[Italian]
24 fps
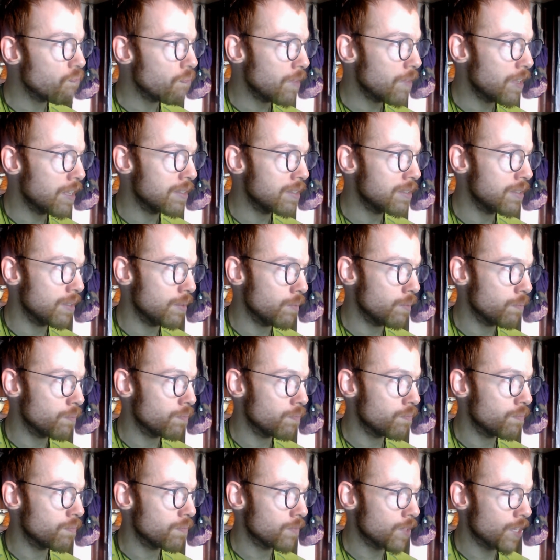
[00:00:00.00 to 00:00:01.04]
che si
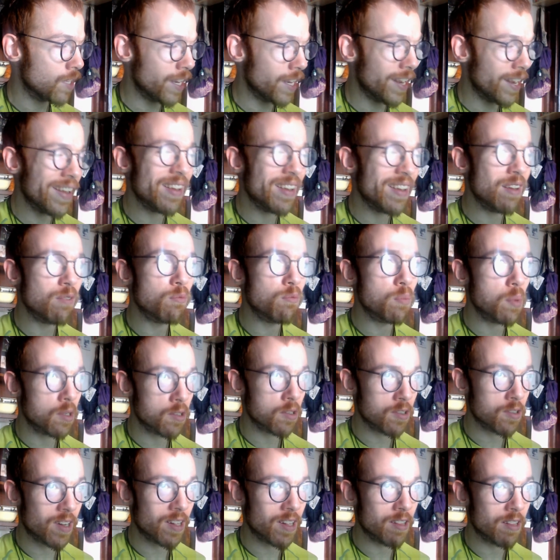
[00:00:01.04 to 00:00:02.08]
crei un
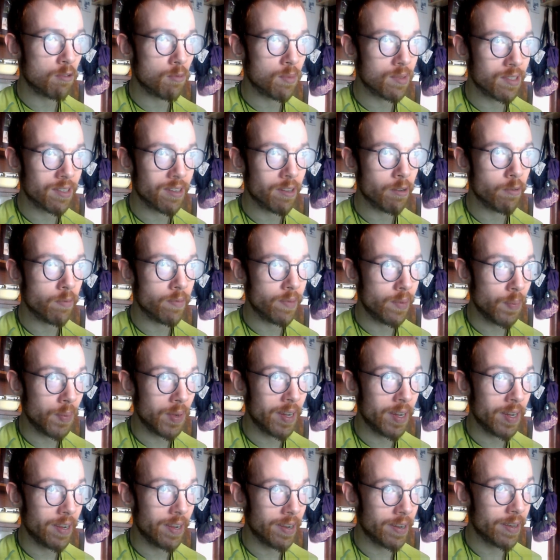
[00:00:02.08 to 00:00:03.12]
personaggio maschile o
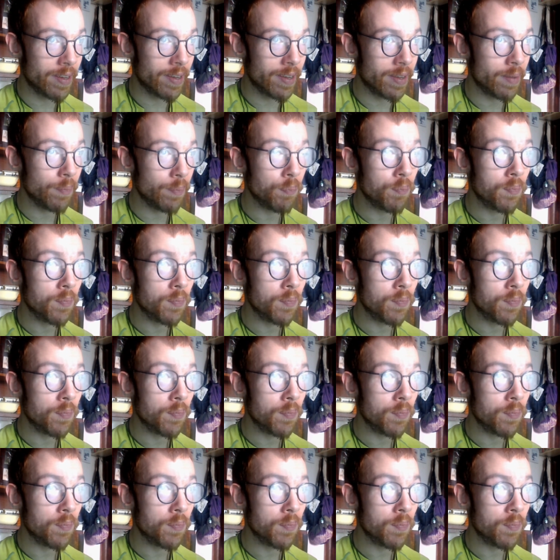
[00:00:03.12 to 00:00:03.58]
femminile